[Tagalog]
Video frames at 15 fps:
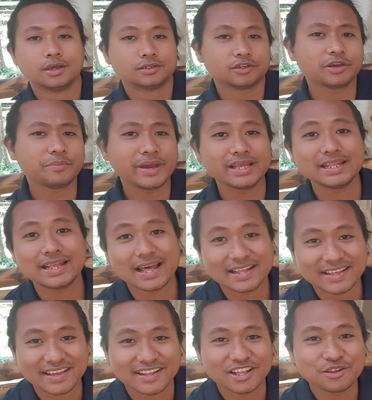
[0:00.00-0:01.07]
So, imayin na
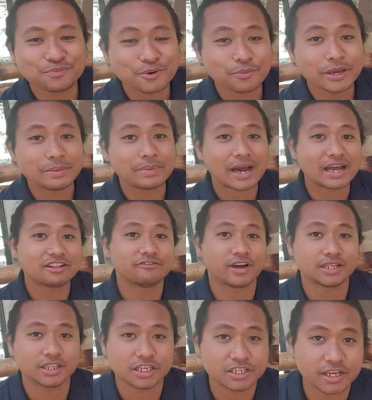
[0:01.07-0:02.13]
natin, ano po ba yung mga
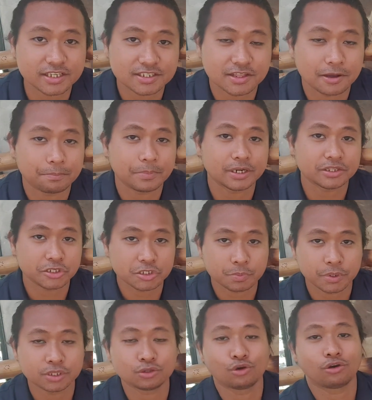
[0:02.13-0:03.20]
advantages ng
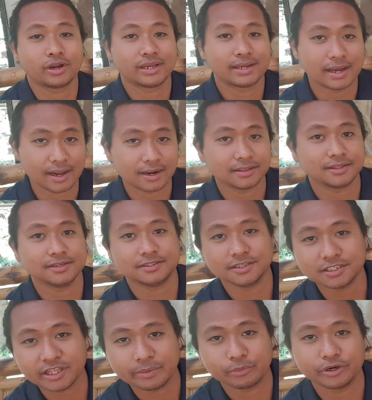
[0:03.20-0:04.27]
Participatory Guarantee
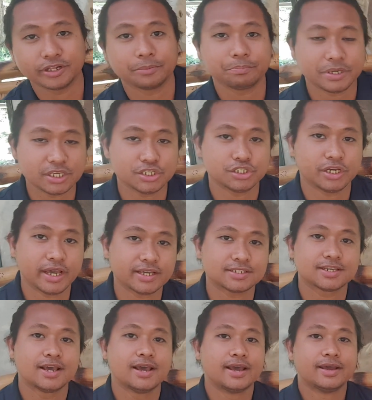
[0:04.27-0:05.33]
System or ng
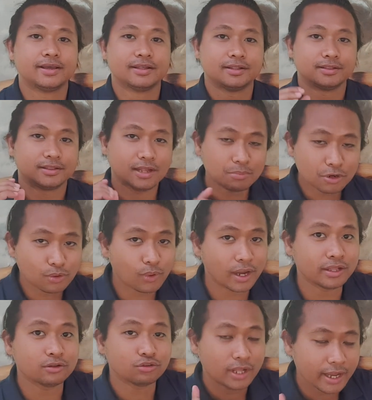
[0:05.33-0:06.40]
PGS? Number
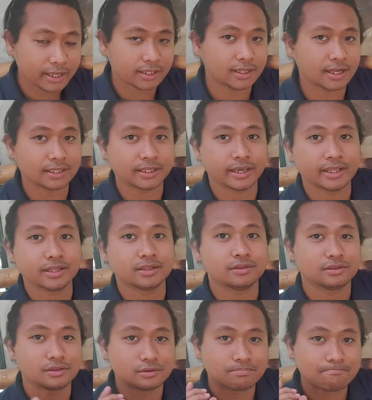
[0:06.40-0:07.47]
one, unahin na
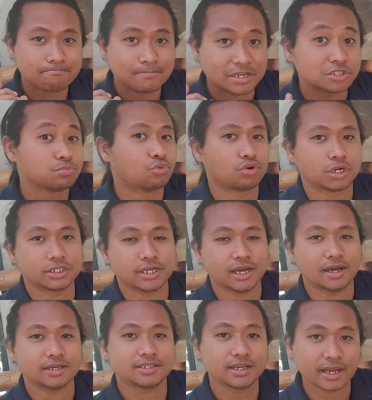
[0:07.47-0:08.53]
natin mas mura siya.
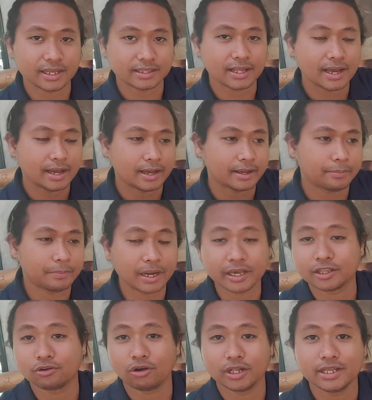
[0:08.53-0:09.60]
Kasi nga,
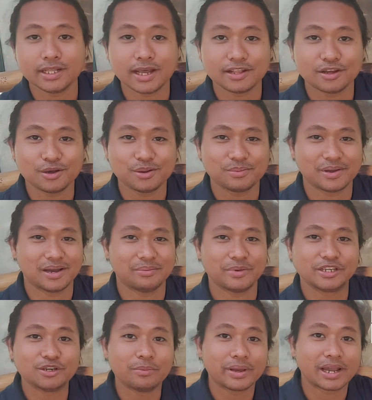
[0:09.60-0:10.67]
nabanggit ko kanina, no,
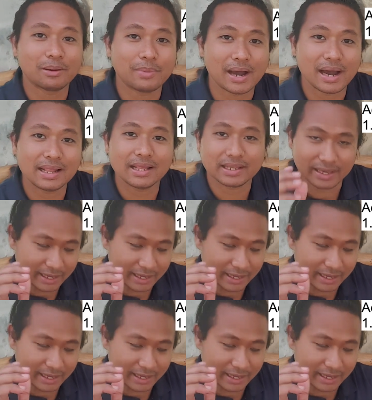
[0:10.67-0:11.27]
medyo may kamahalan.